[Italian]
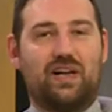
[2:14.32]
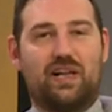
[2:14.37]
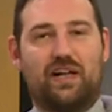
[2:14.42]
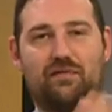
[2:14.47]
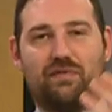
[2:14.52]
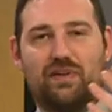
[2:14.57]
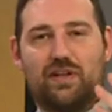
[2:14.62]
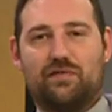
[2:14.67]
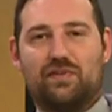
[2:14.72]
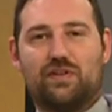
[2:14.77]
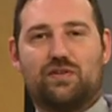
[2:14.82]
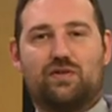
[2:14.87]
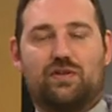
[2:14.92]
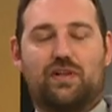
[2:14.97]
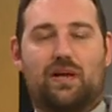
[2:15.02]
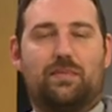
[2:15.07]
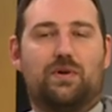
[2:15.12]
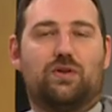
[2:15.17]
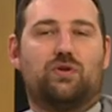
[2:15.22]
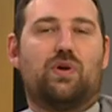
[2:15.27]
che avete visto
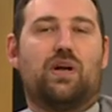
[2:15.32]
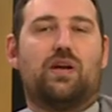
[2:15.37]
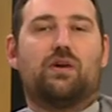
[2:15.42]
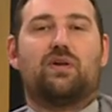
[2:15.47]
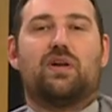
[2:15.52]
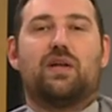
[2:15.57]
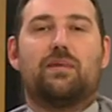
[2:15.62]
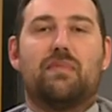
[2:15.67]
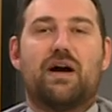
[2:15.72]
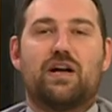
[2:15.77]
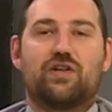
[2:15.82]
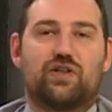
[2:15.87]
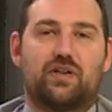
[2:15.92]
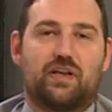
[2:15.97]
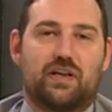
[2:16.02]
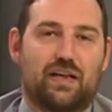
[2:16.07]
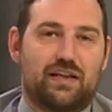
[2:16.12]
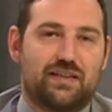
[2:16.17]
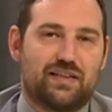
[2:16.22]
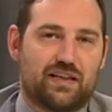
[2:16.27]
in apertura erano le
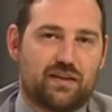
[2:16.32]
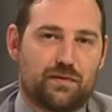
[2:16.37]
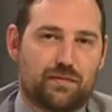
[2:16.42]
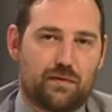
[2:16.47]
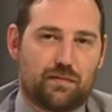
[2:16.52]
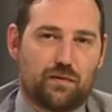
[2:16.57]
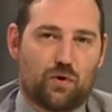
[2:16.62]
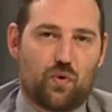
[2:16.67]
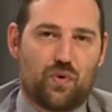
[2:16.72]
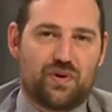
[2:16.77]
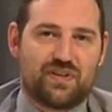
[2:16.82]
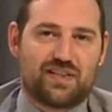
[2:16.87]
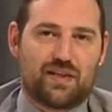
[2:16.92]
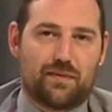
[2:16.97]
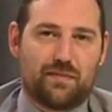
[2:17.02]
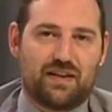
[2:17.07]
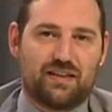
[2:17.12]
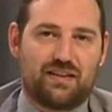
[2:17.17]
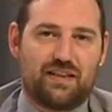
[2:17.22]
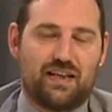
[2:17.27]
immagini realizzate proprio questa
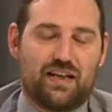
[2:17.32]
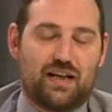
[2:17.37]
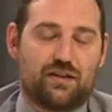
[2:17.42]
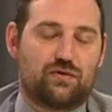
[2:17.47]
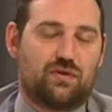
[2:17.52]
mattina,